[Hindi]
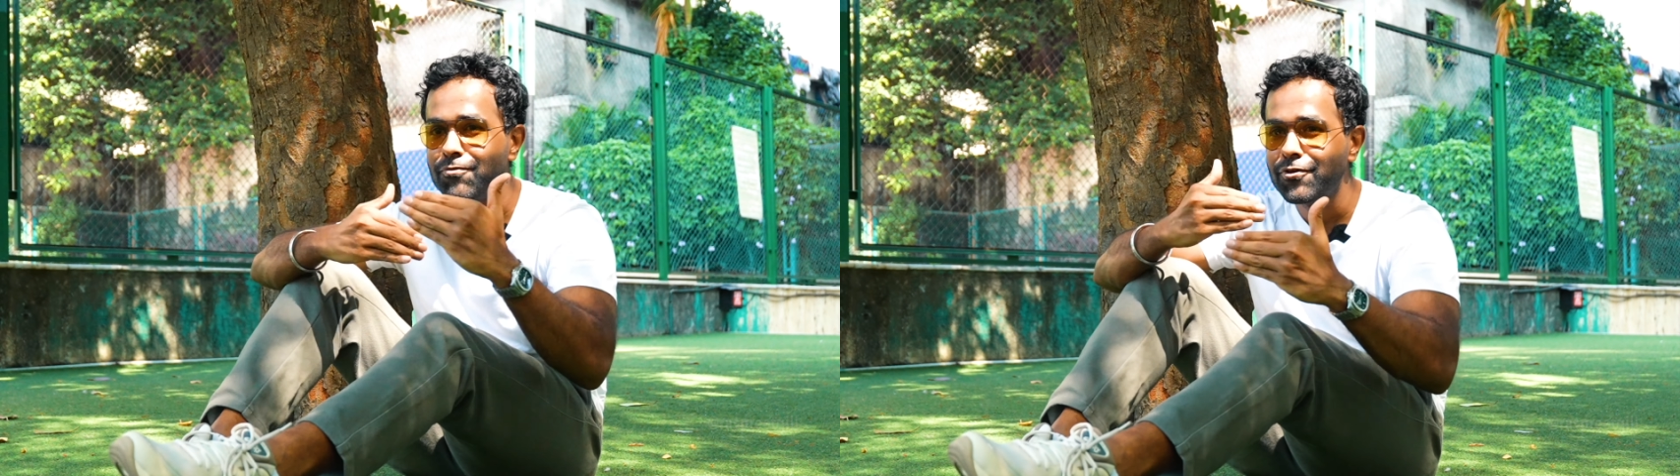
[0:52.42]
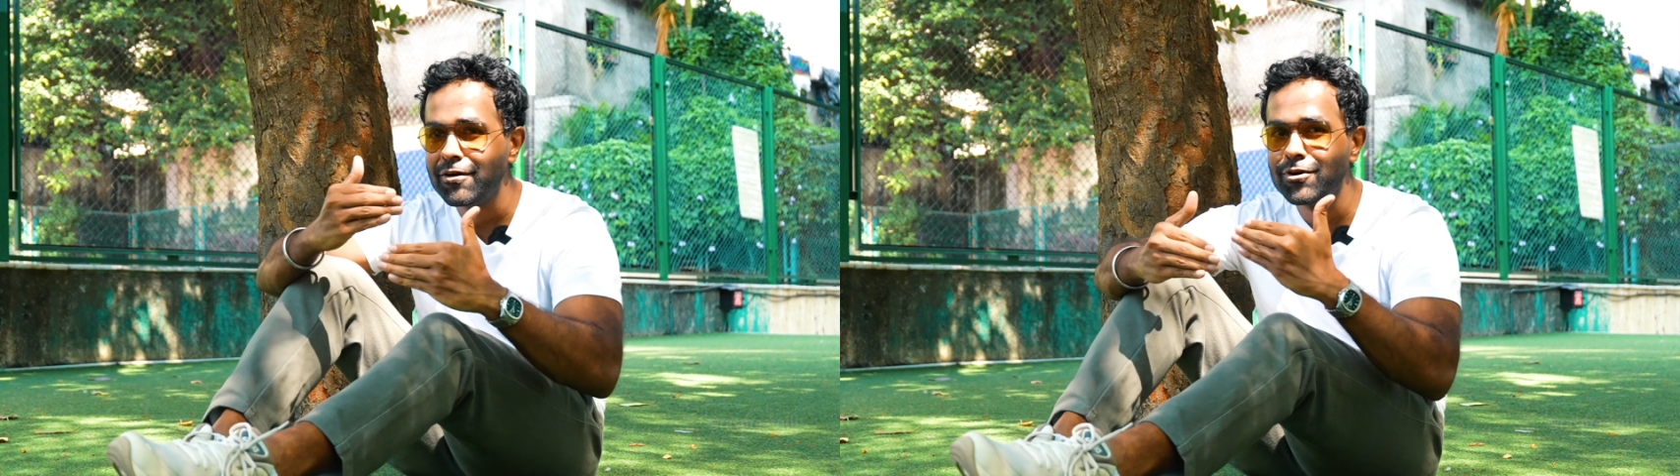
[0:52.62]

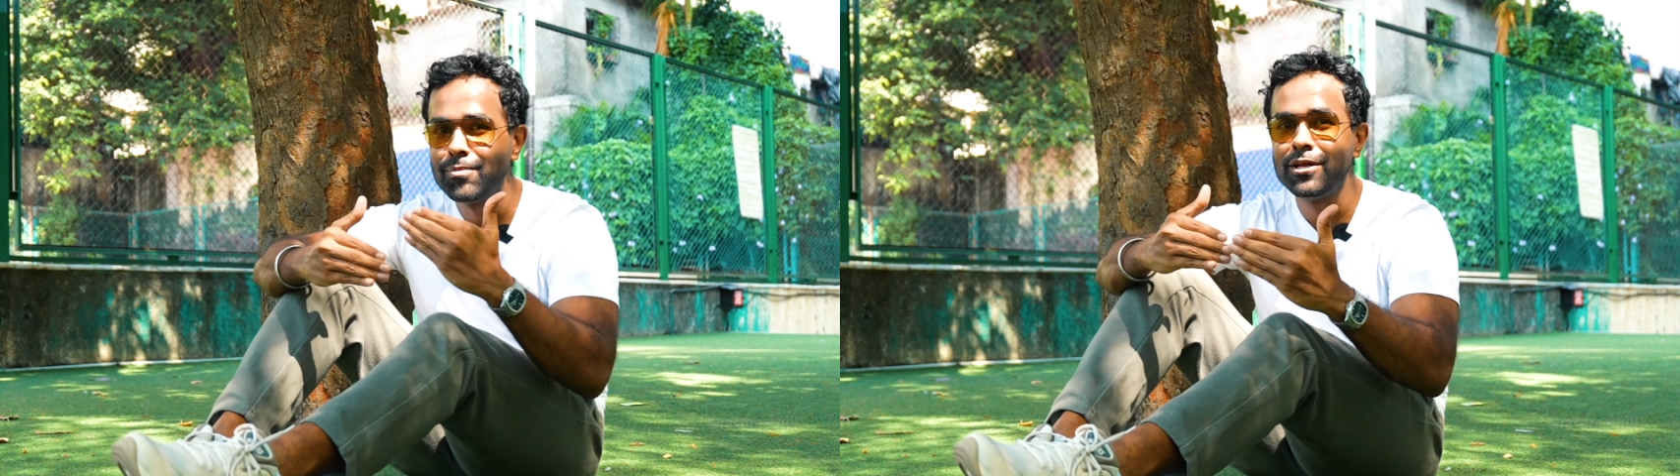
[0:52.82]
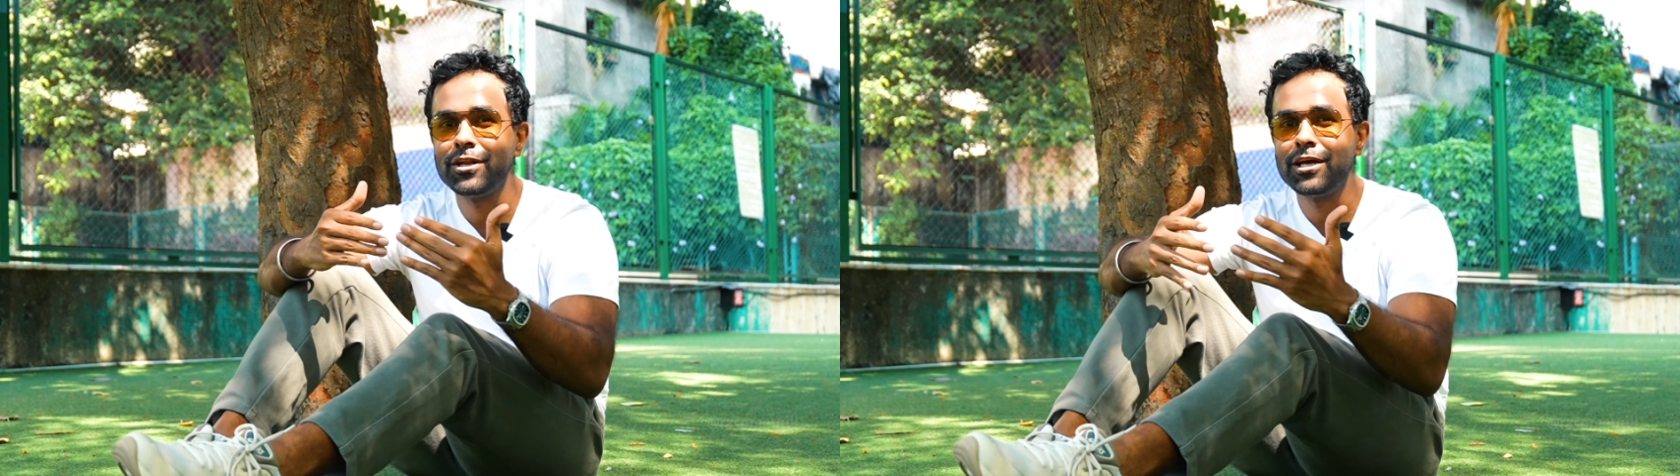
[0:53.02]

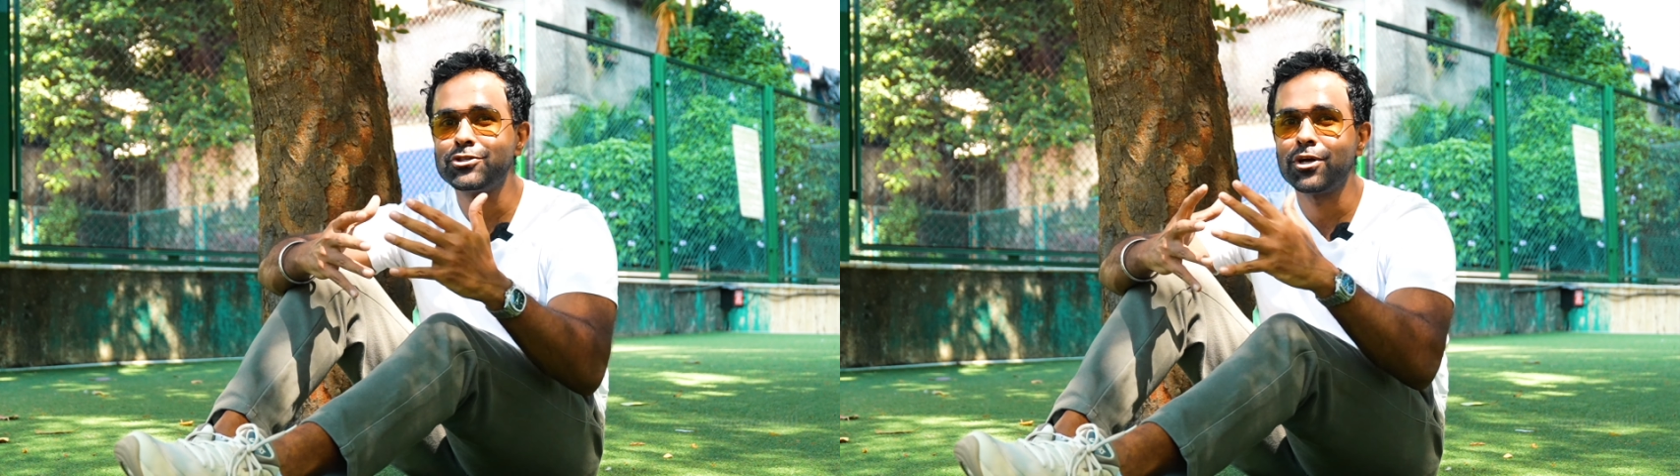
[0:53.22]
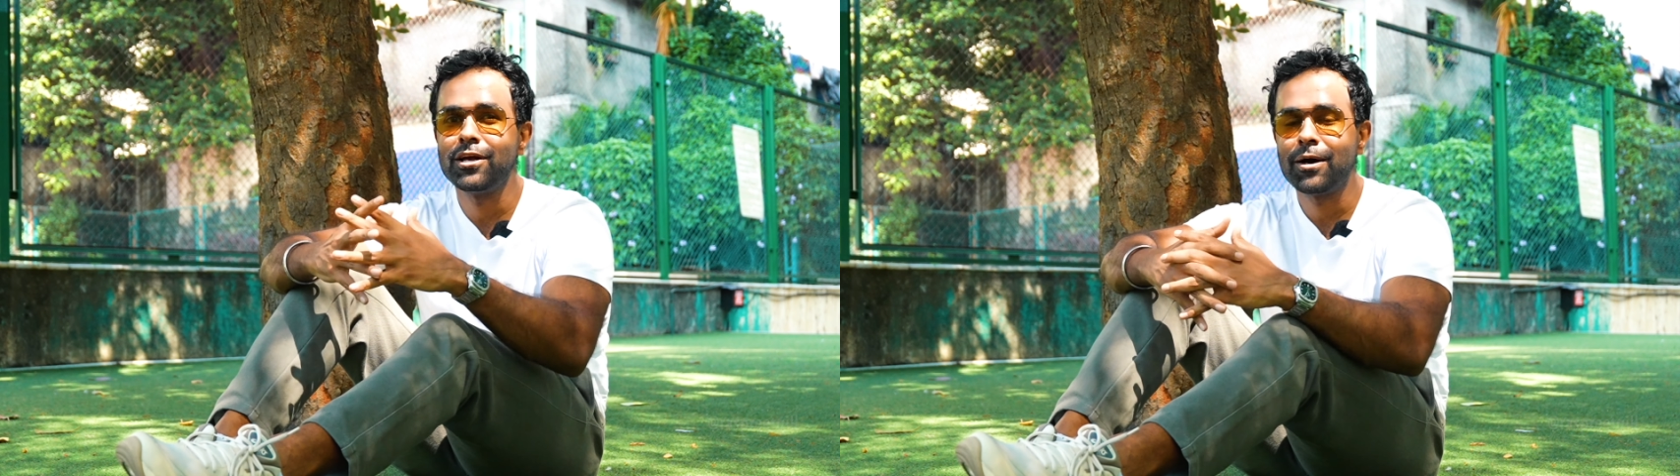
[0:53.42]
फेवरेबली नहीं
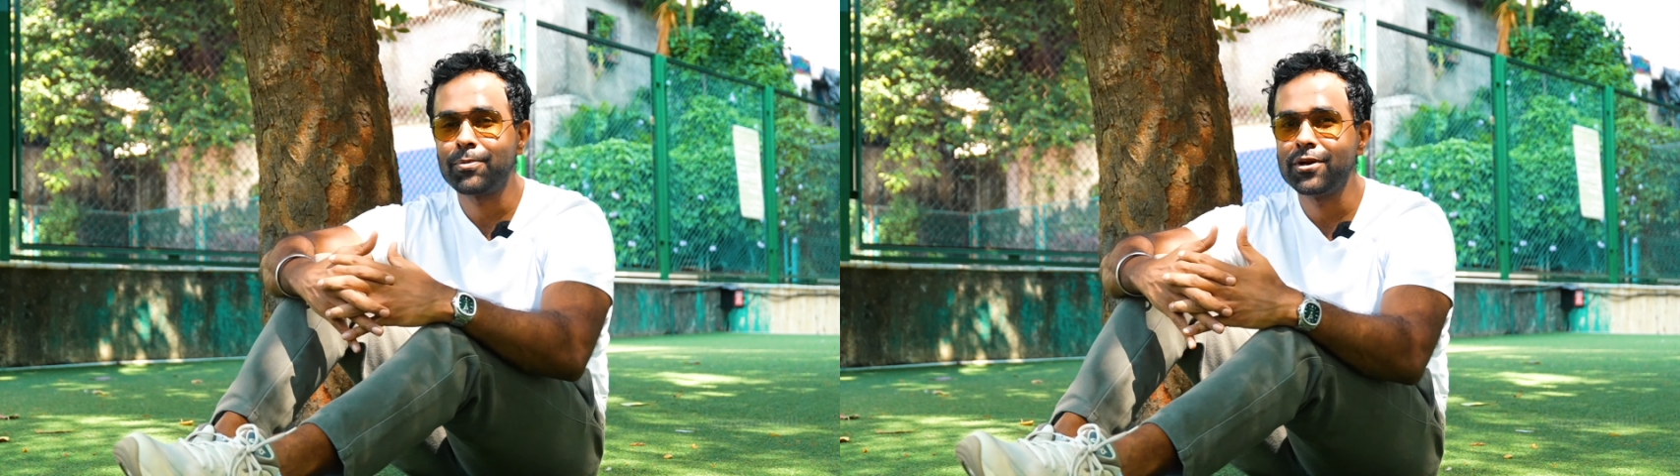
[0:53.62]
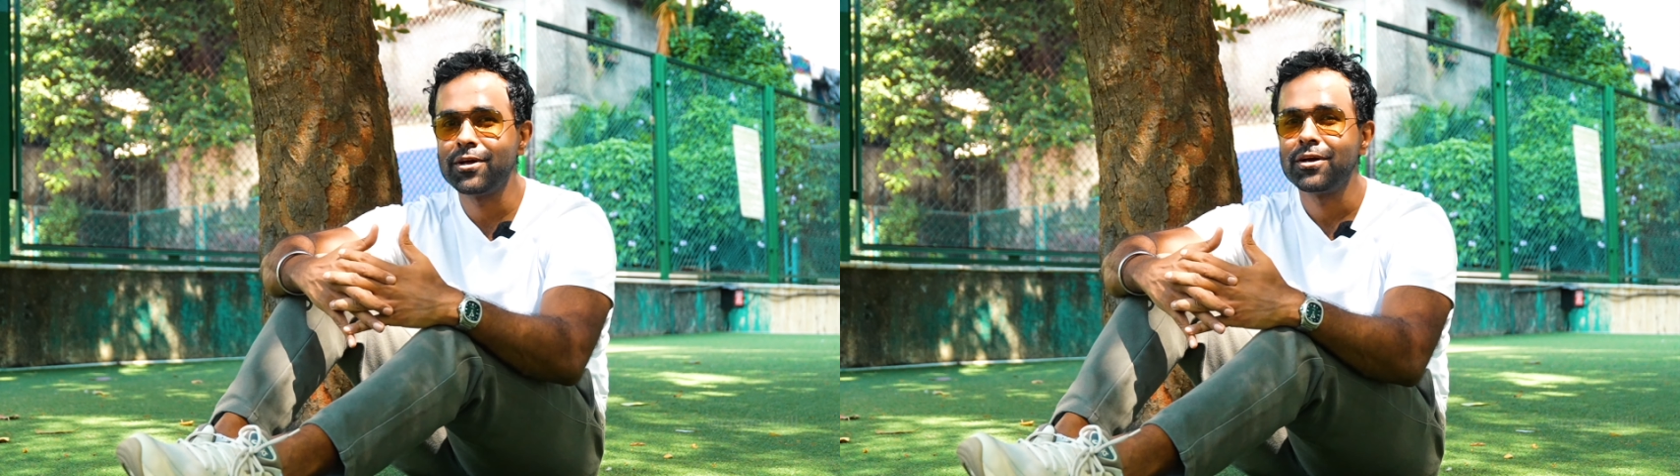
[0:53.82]
चले
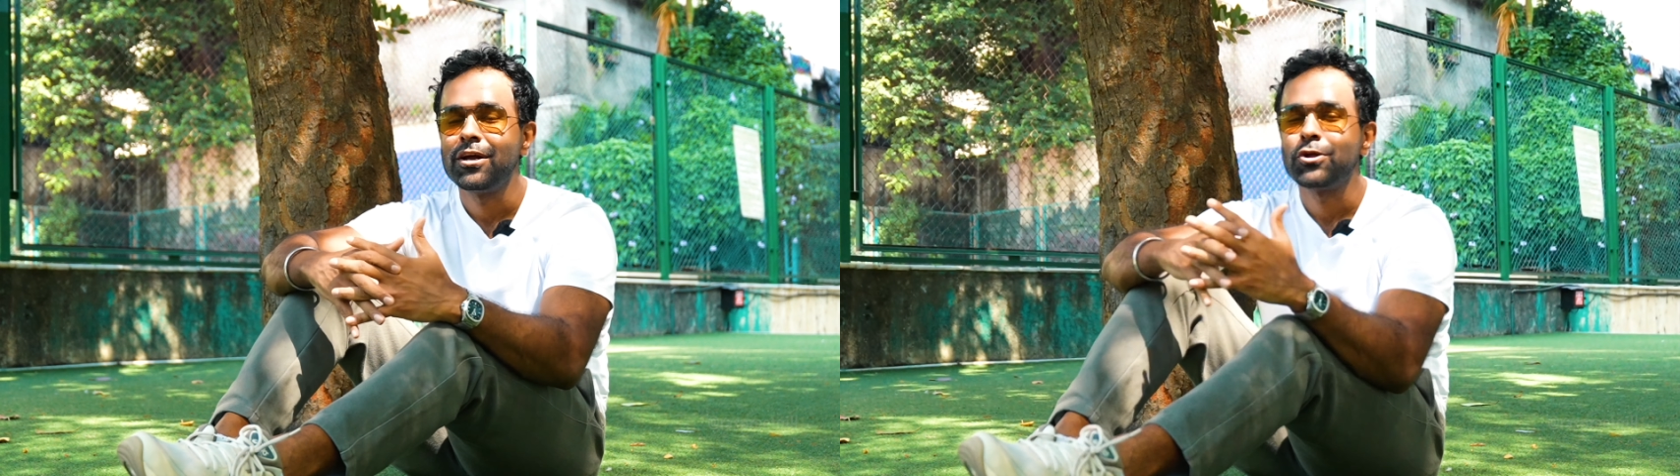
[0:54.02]
आपके लिए